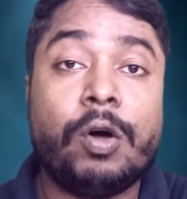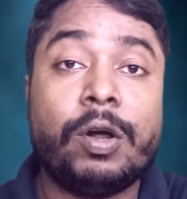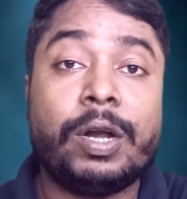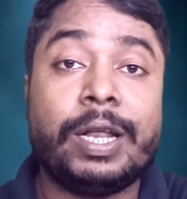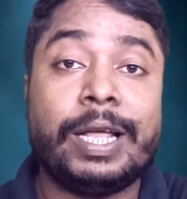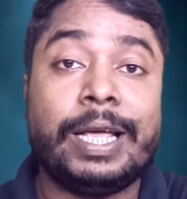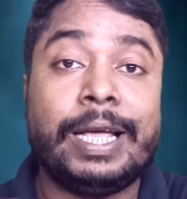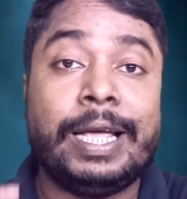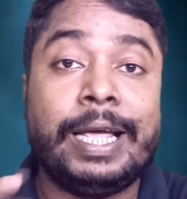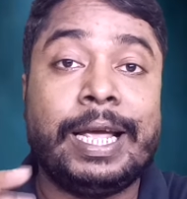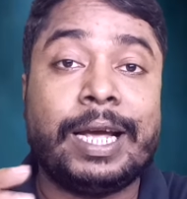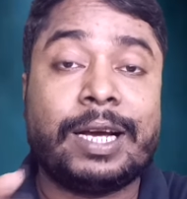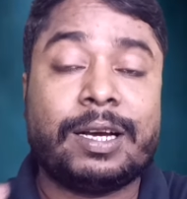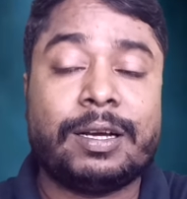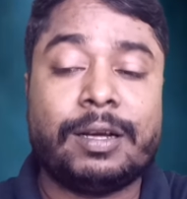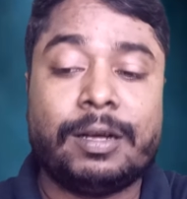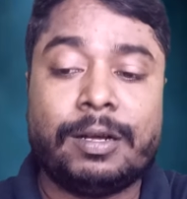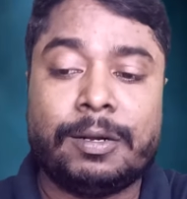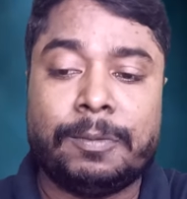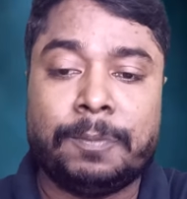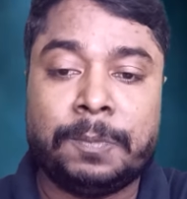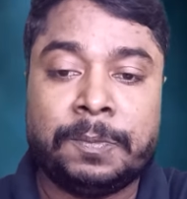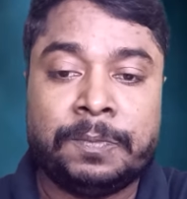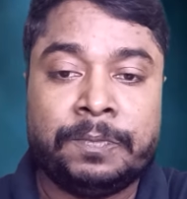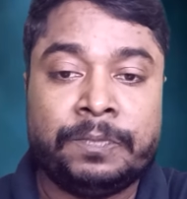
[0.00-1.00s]
और
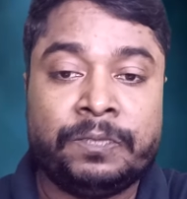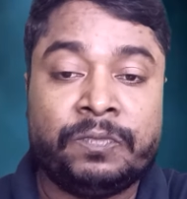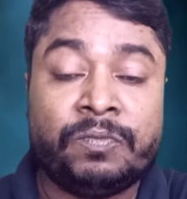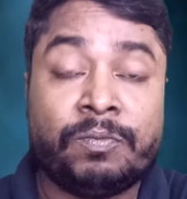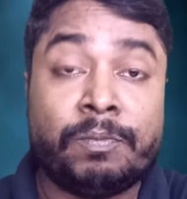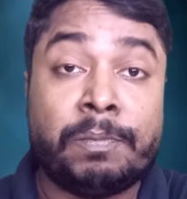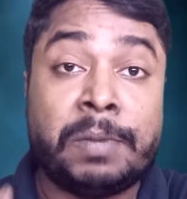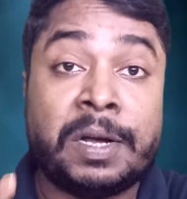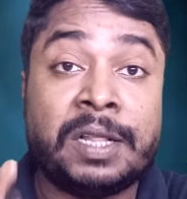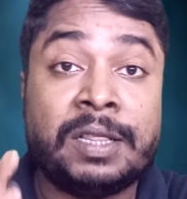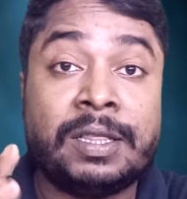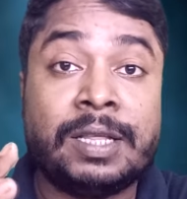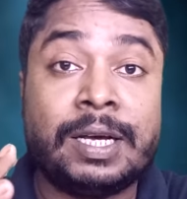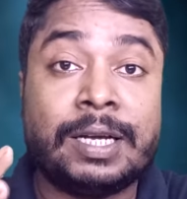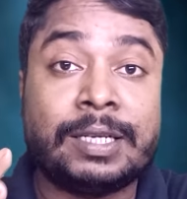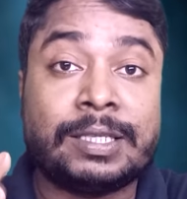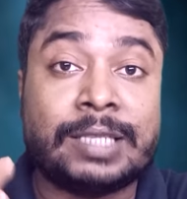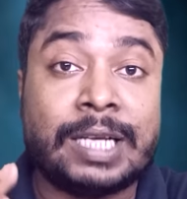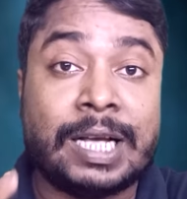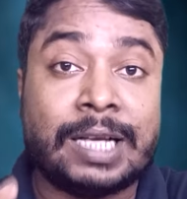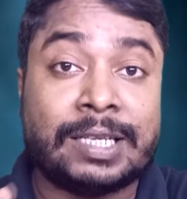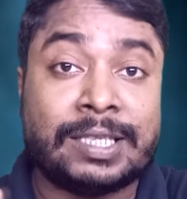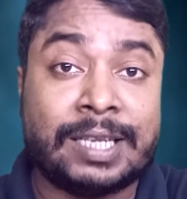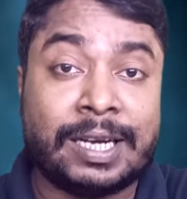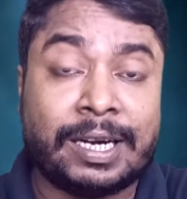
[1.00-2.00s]
एक
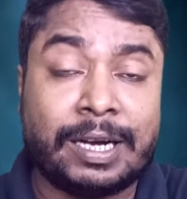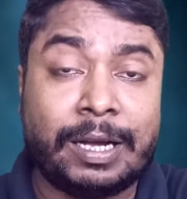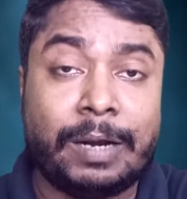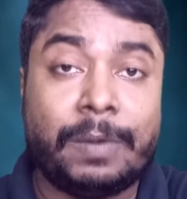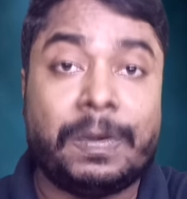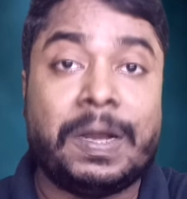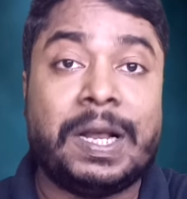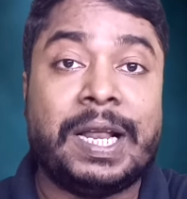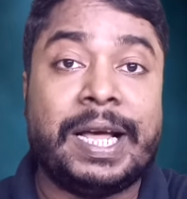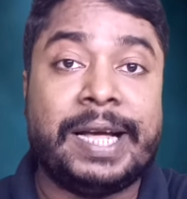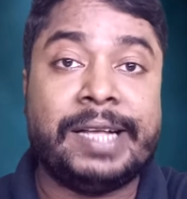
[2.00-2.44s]
बंदर सा शकल